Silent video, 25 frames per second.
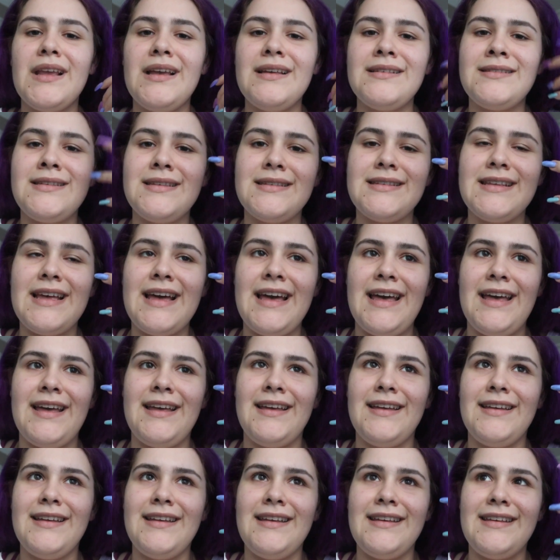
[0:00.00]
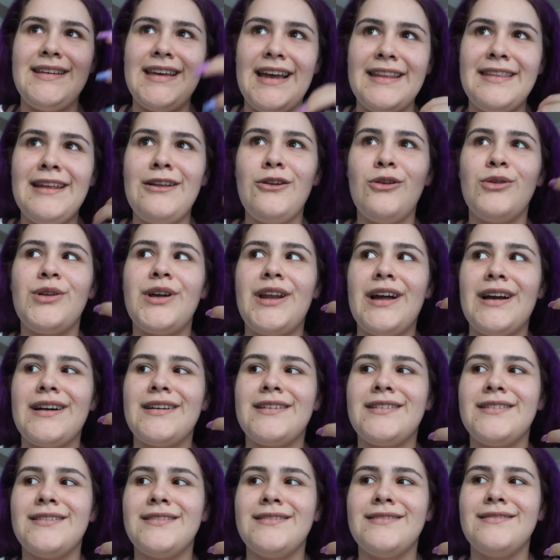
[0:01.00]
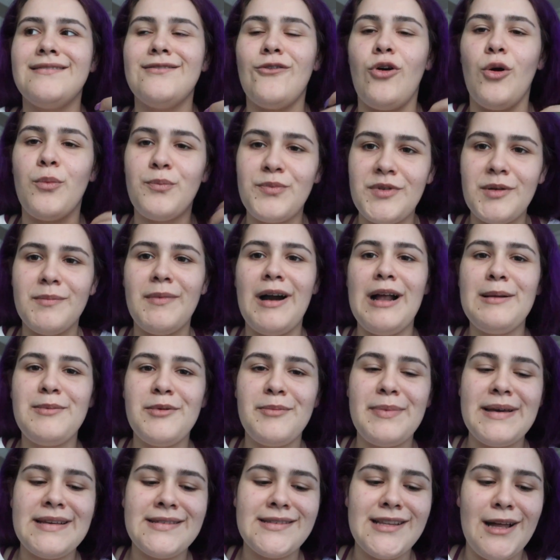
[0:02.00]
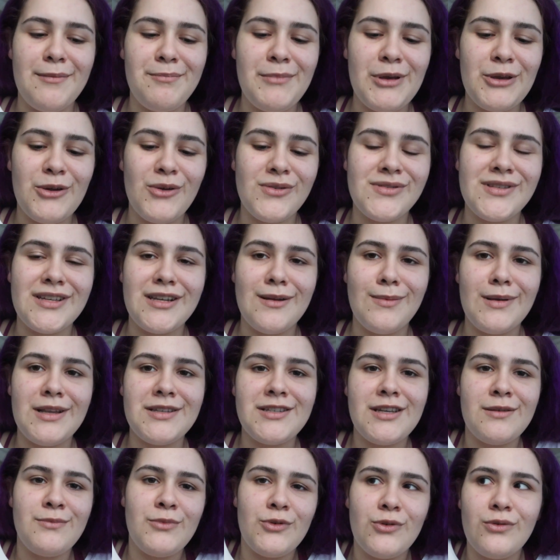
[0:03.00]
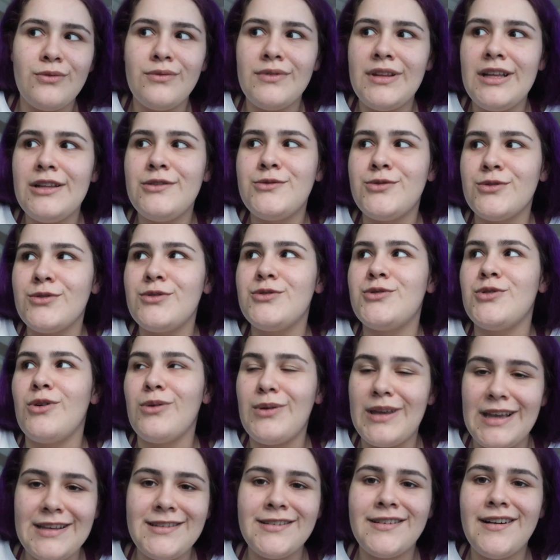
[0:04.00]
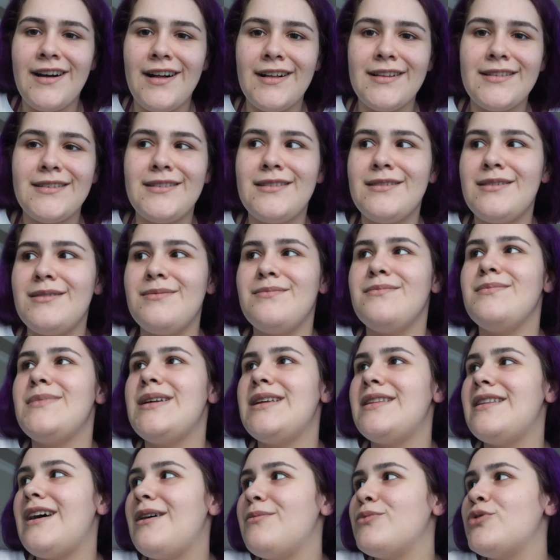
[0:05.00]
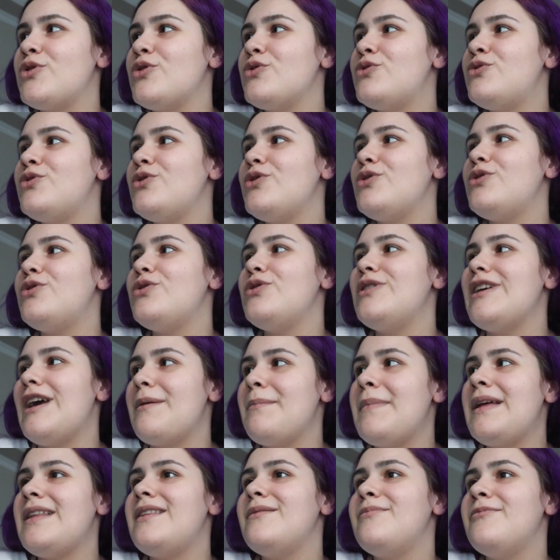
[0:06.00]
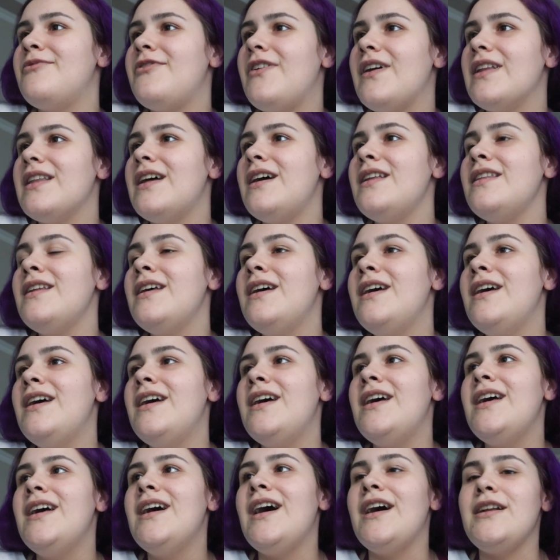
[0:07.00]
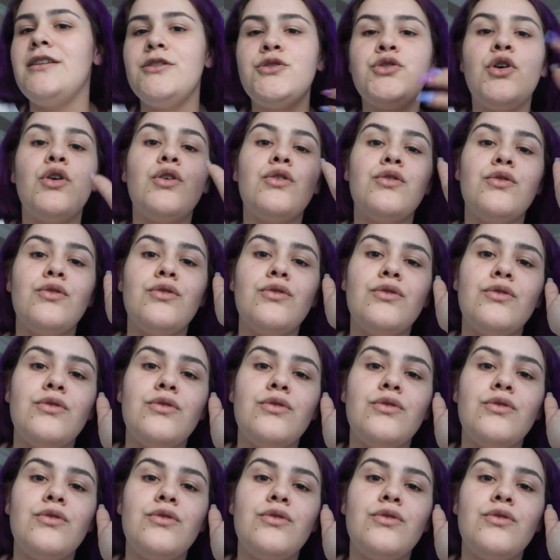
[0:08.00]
size genel olarak optimal bir beslenme gösterebileceğim bir gün değil. Çünkü çok geç kalktım, midem kötüydü, yemedim falan. Hani çok